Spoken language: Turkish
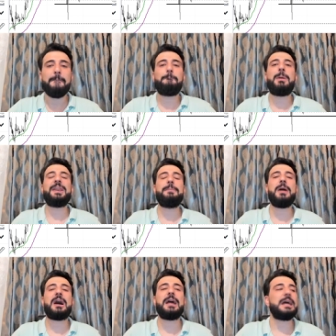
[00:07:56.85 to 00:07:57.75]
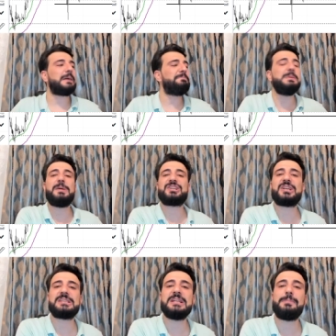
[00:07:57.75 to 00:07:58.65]
Bana bakarak bir
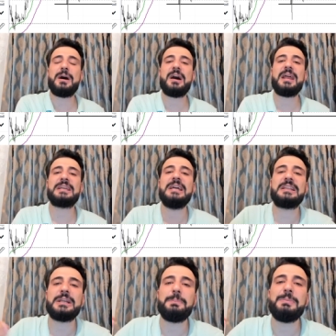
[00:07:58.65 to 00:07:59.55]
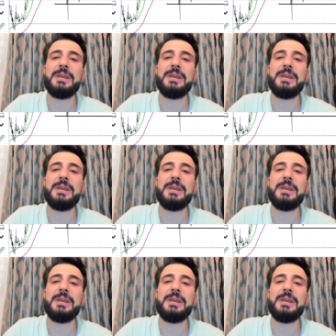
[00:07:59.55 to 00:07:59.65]
başkasına bakarak yatırım